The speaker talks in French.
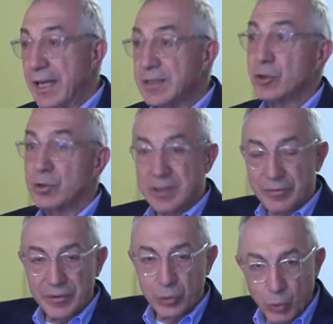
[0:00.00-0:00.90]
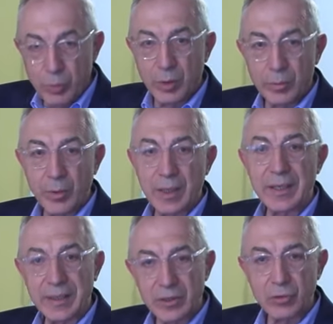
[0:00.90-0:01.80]
Est-ce que ça fait double
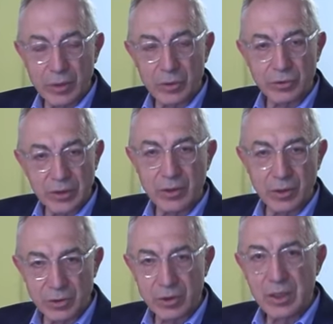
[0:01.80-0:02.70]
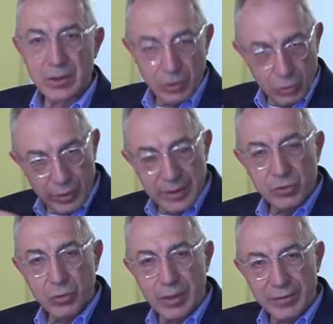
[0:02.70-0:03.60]
emploi et quelles sont les conséquences dans nos
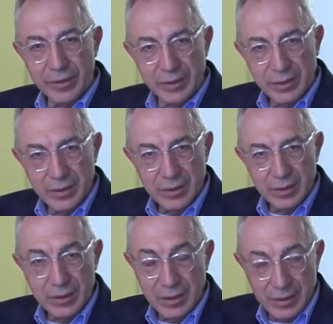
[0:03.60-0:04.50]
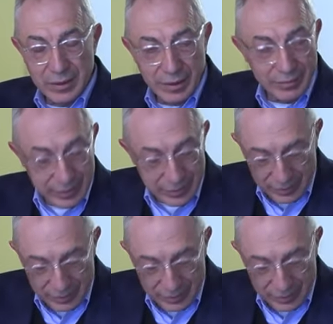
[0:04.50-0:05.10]
relations avec, euh,